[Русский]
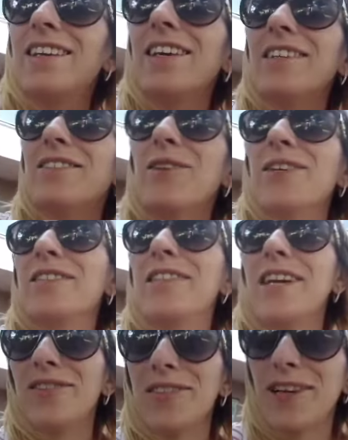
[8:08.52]
Есть
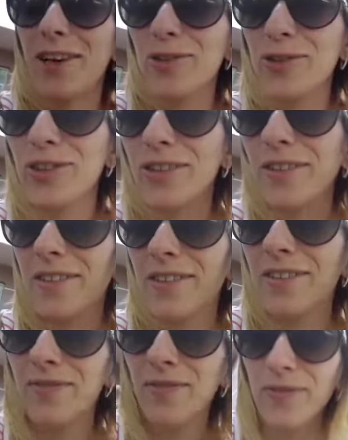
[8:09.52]
сервис хороший
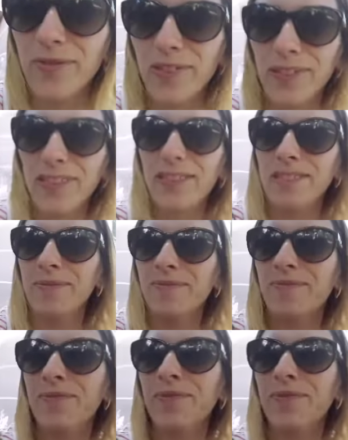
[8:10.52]
в Одессе.